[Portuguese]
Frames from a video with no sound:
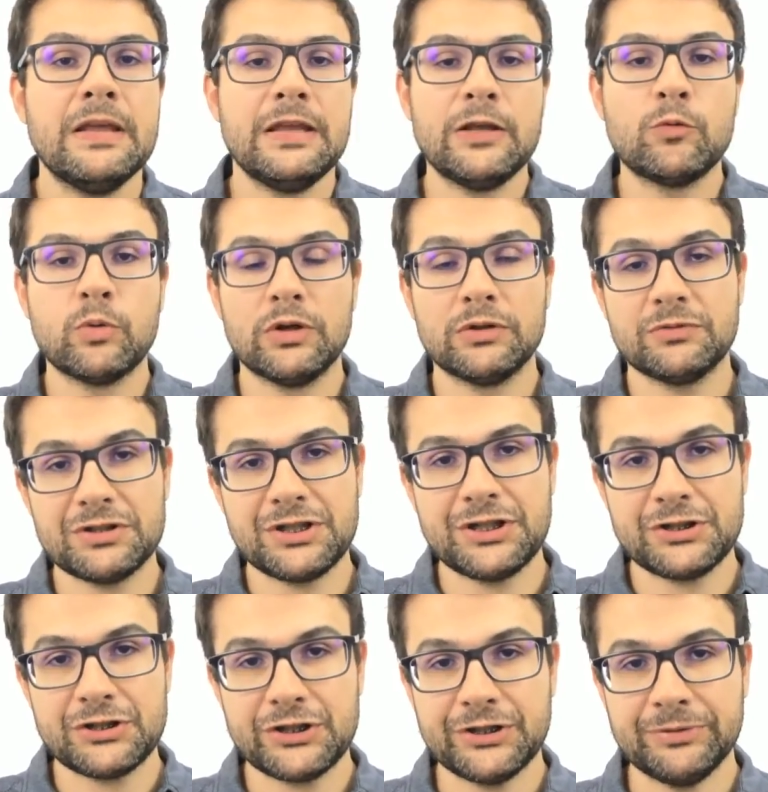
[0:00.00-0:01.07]
E quando a
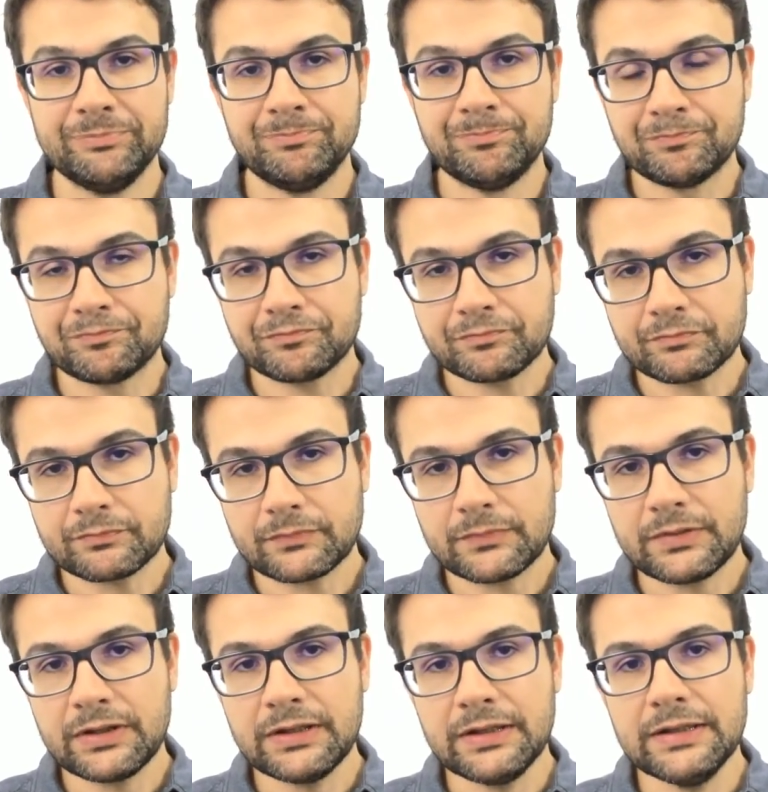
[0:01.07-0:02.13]
gente
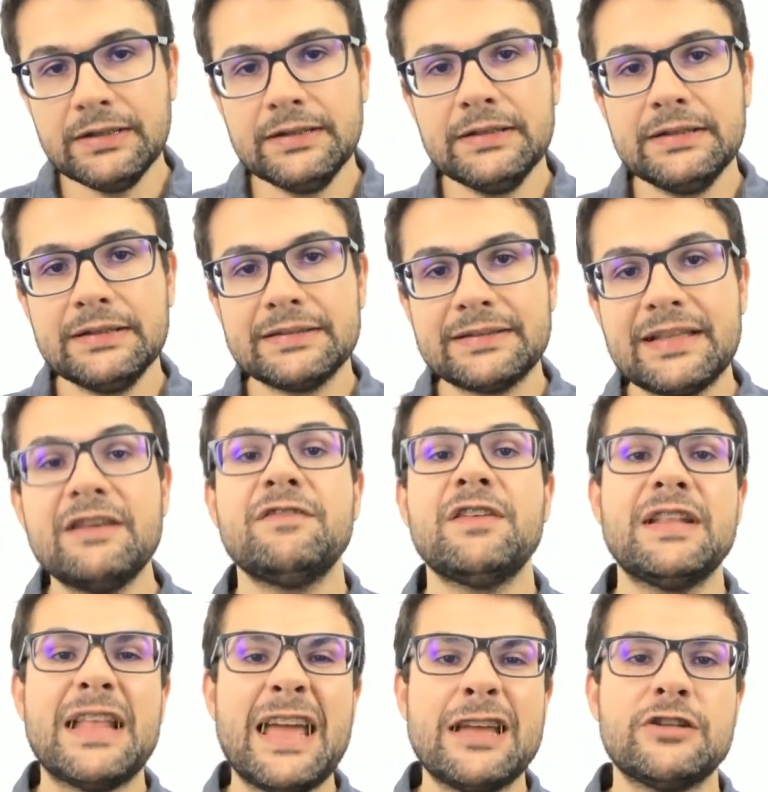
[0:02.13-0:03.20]
uh, teve a
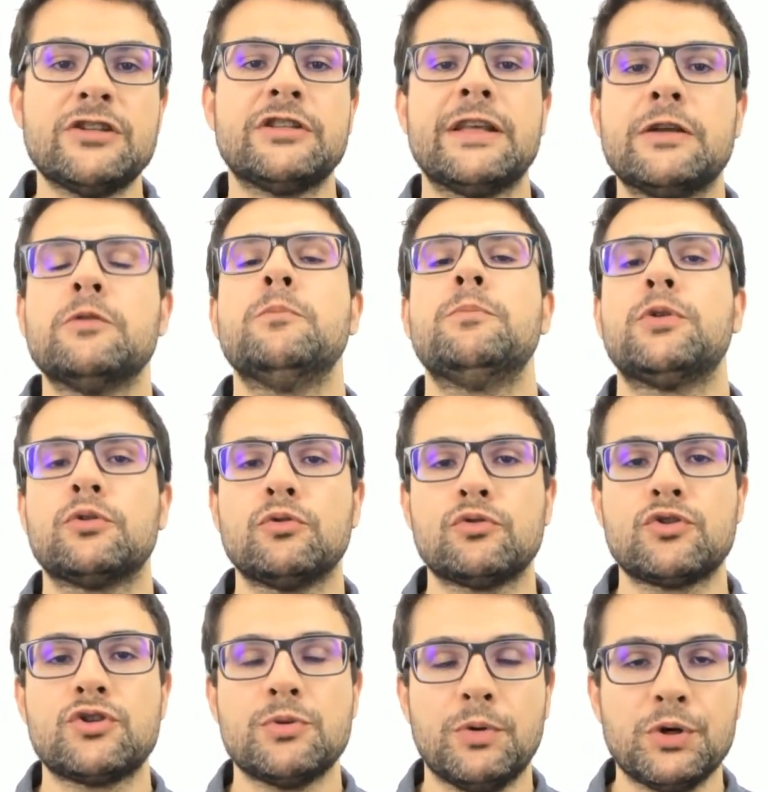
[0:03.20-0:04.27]
ideia de ter um
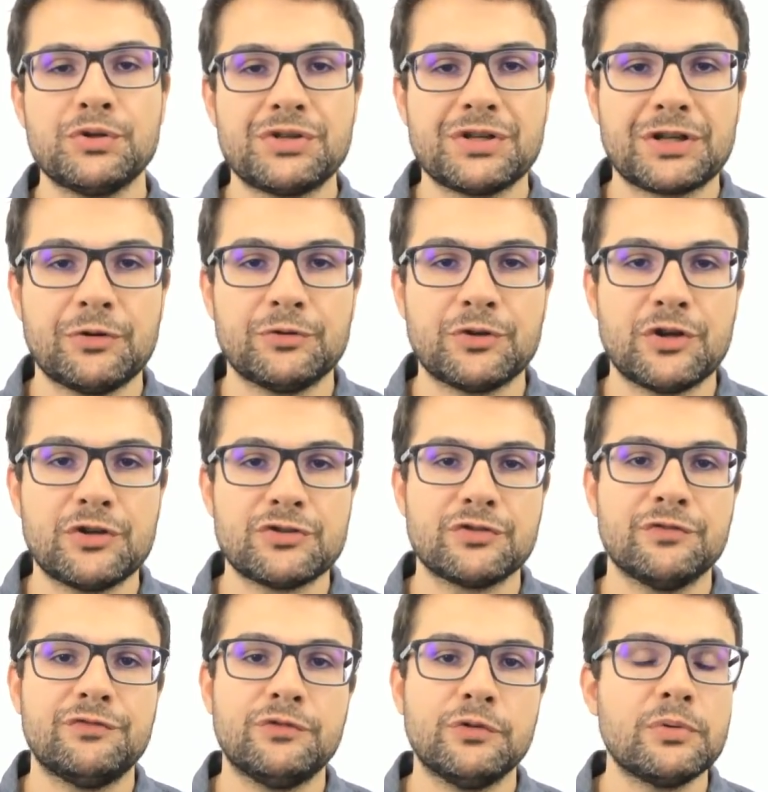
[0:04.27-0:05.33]
produto de bolsa que é o
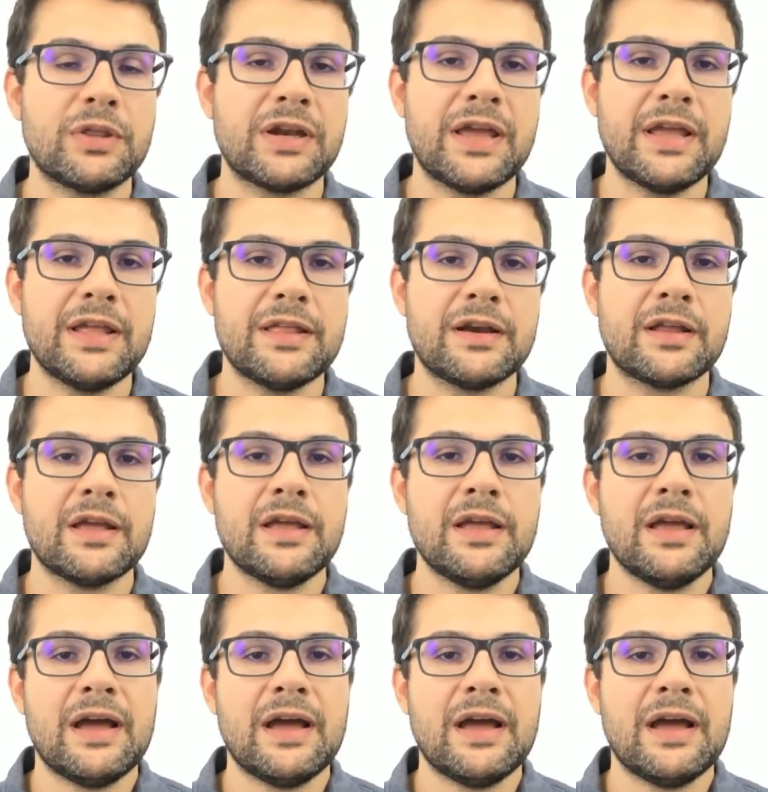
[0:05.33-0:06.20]
nosso Full Trader,